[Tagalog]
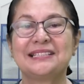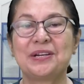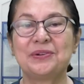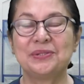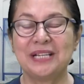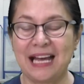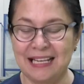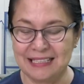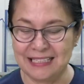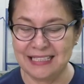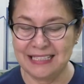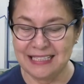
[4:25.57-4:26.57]
sa
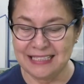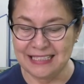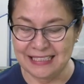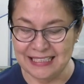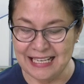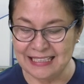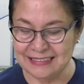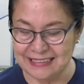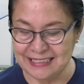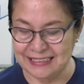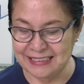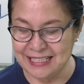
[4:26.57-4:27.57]
ugali ng
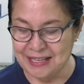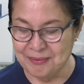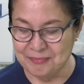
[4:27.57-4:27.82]
ating